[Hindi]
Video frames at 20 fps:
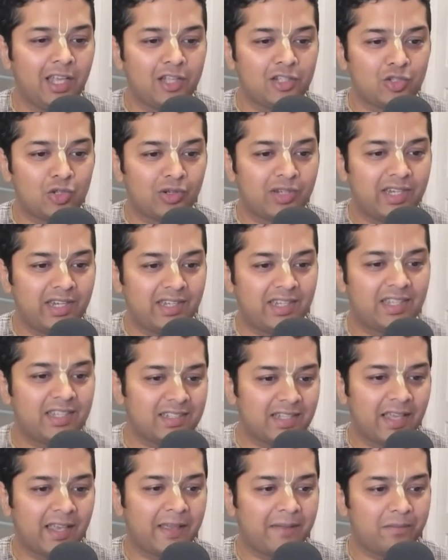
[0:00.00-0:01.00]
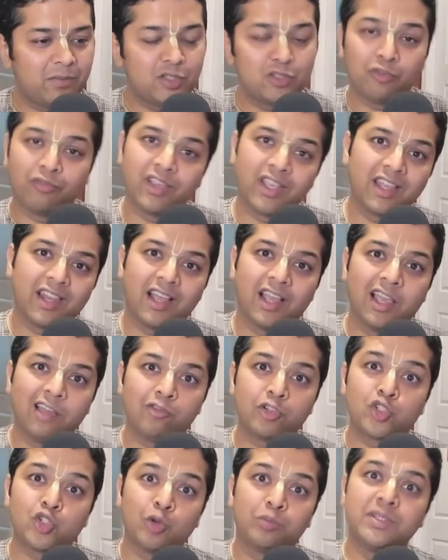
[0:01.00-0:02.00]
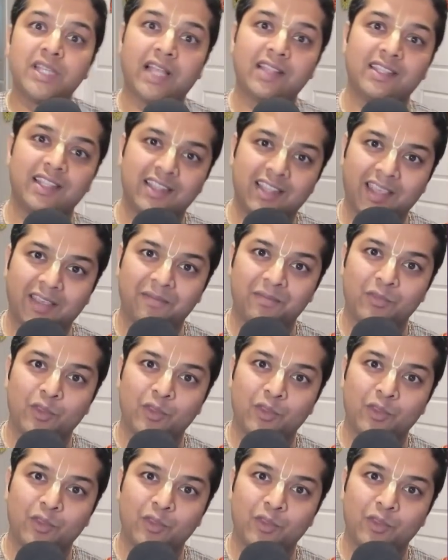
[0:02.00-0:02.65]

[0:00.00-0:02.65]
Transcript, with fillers: जो डीटीज हैं जो विग्रह हैं वो छुप जाते थे